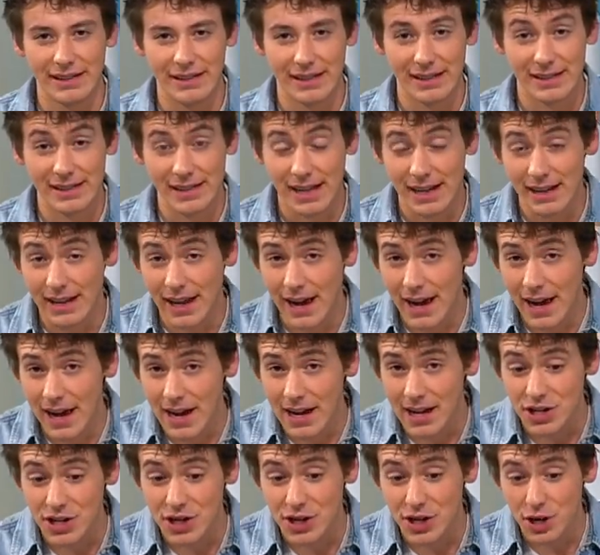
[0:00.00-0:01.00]
alla terza
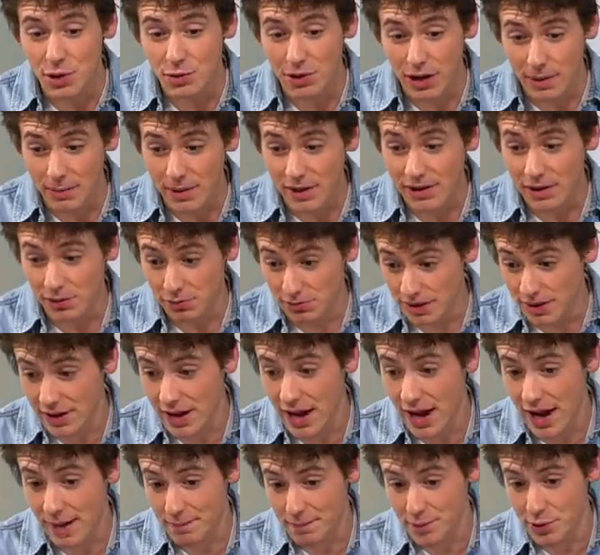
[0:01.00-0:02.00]
idea, sicuramente
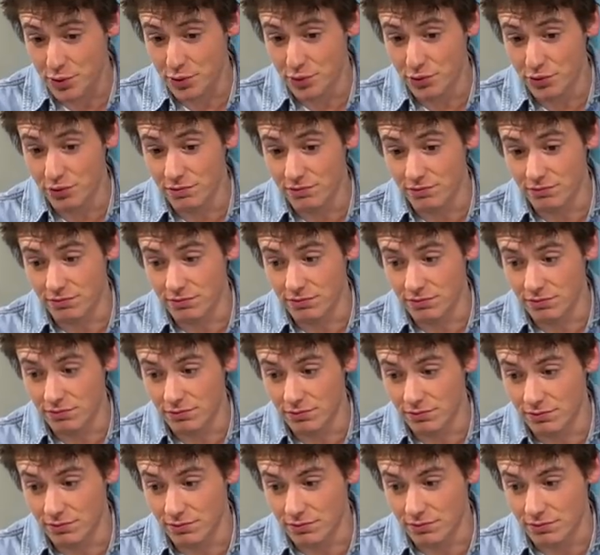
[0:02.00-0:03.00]
un'idea più
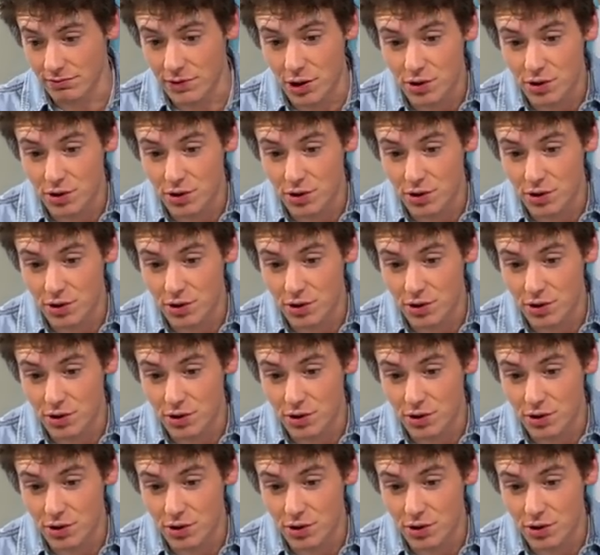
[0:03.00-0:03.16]
mm,